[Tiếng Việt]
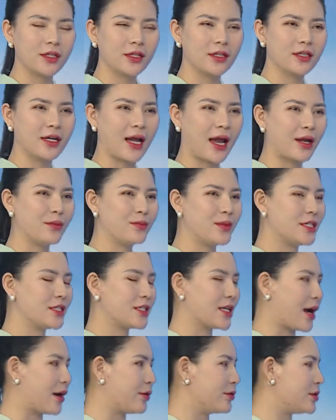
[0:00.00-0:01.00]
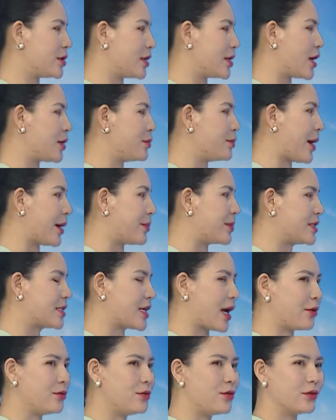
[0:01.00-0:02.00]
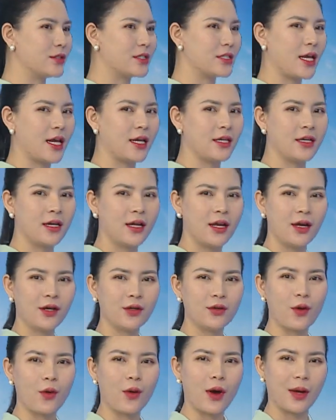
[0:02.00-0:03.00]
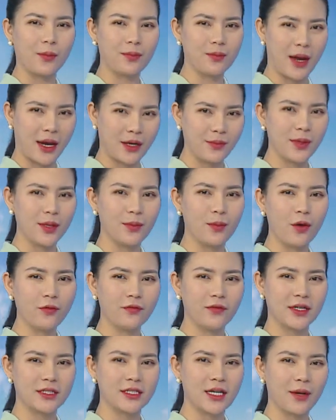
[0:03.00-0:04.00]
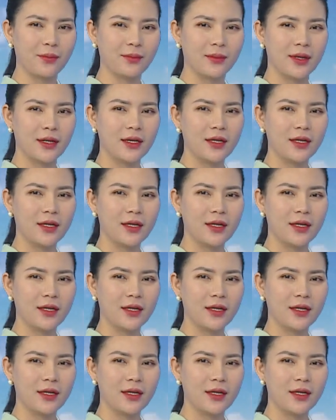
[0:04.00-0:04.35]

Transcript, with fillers: từ hai mươi sáu cho đến ba mươi sáu độ C, độ ẩm bảy mươi mốt phần trăm.